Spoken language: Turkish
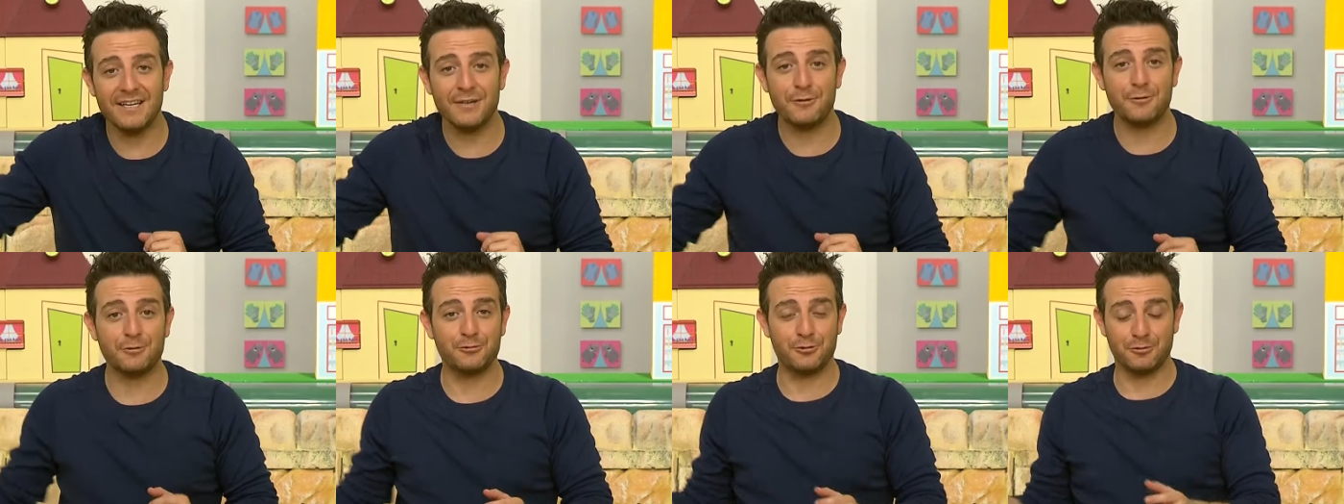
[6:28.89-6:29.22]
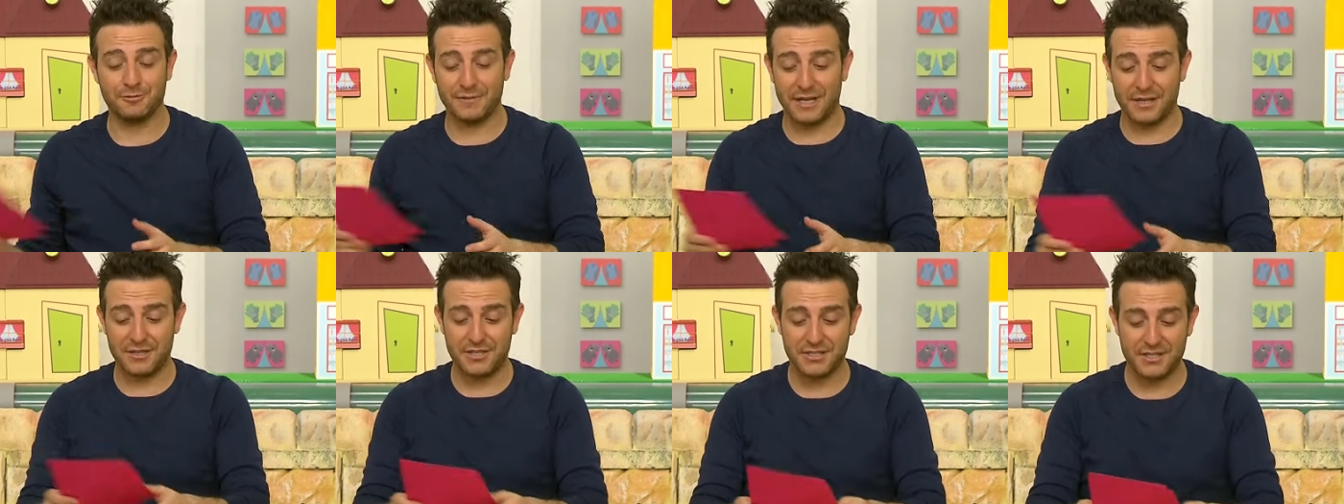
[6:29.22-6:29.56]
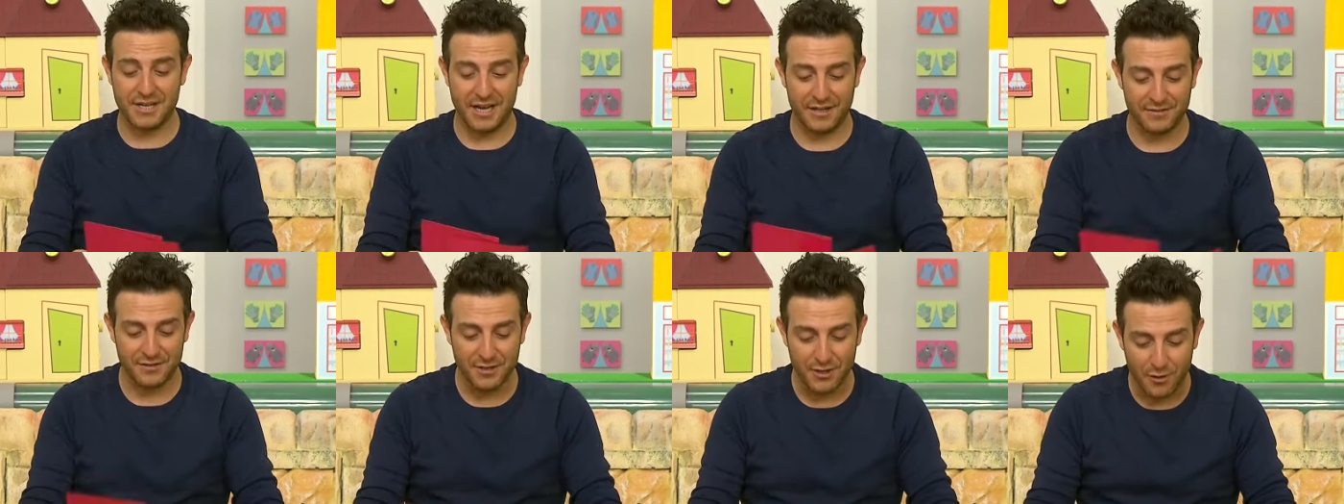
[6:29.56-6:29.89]
ya kutumdan
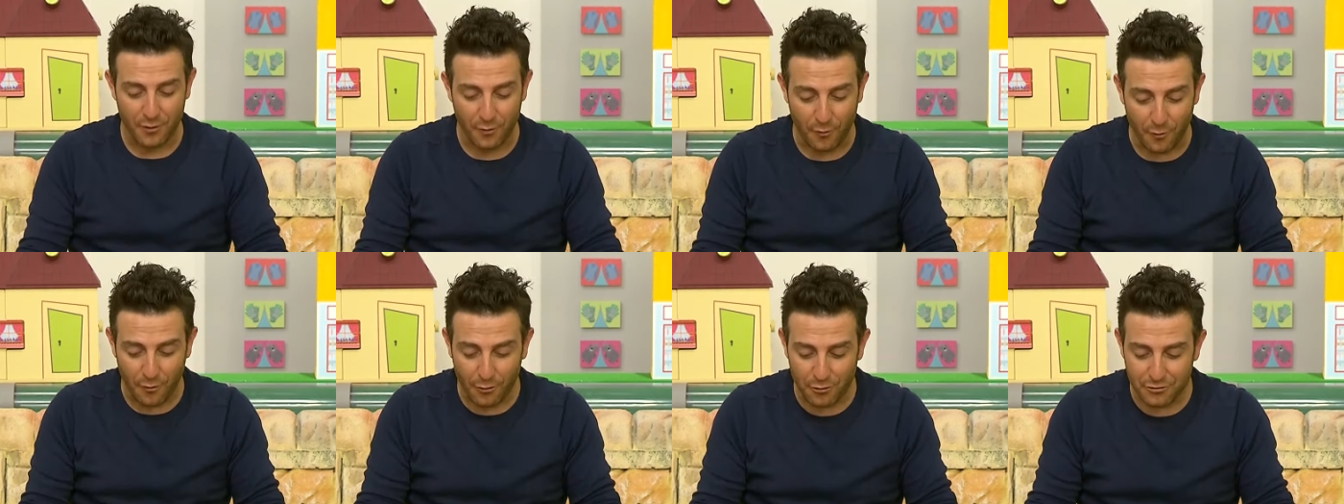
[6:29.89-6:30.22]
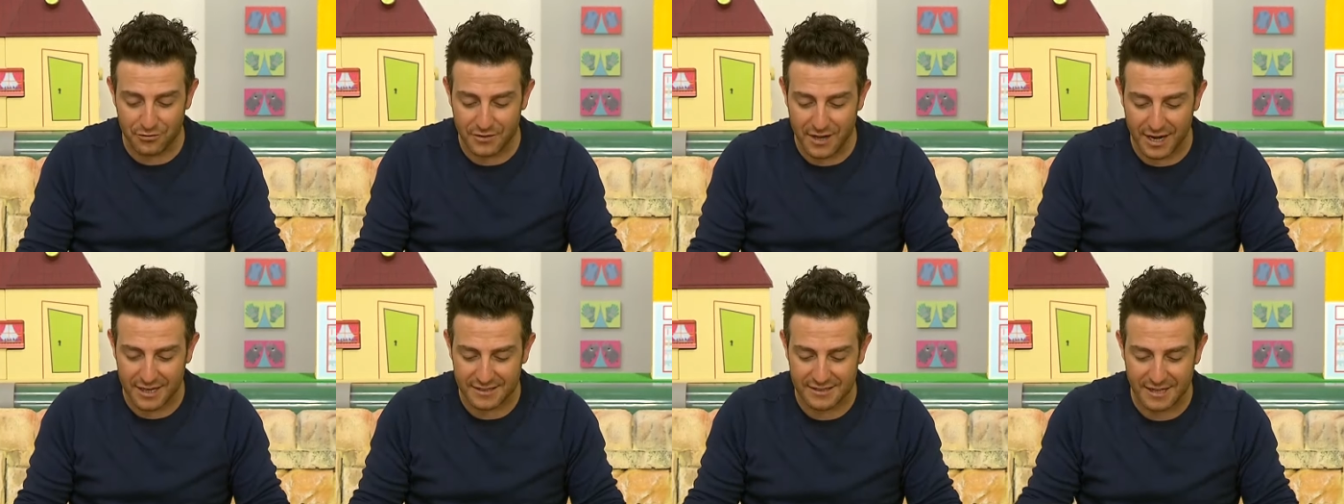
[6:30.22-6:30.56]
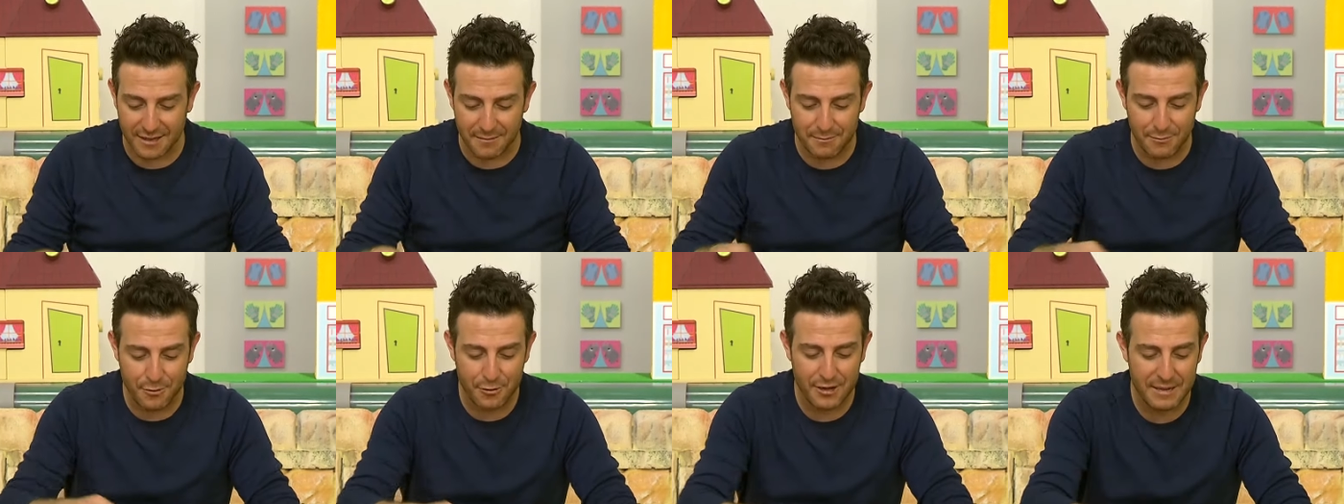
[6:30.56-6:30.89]
çıkan.
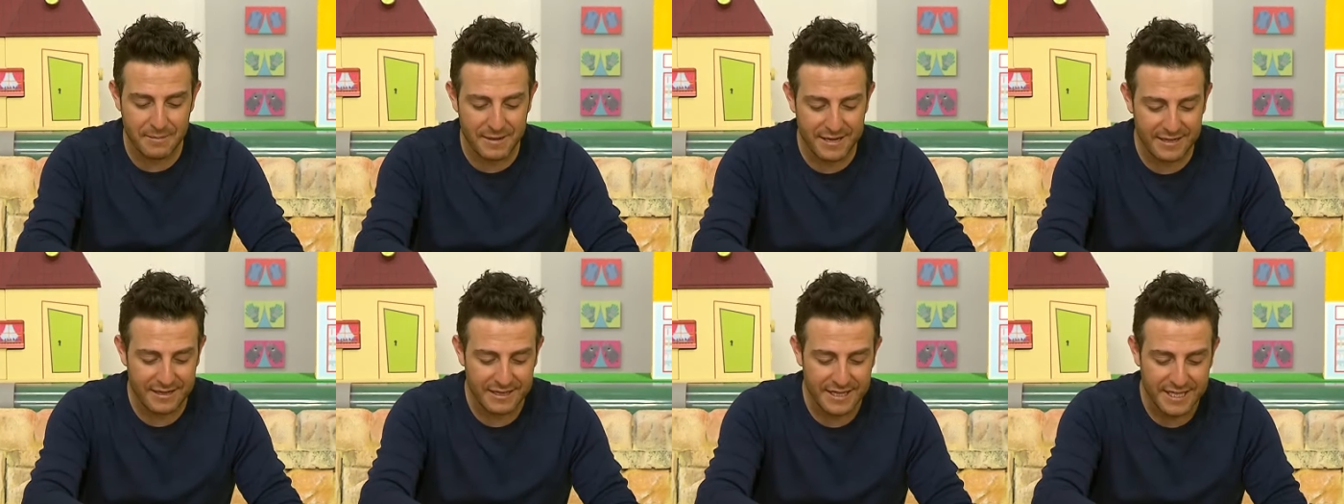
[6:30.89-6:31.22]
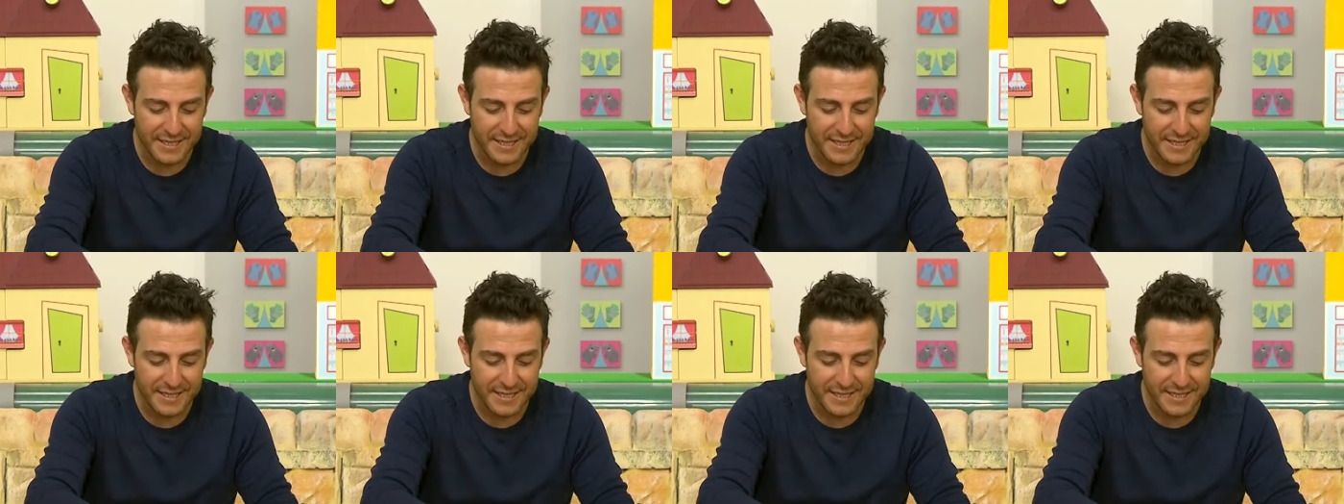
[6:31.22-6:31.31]
Onlardan böyle bir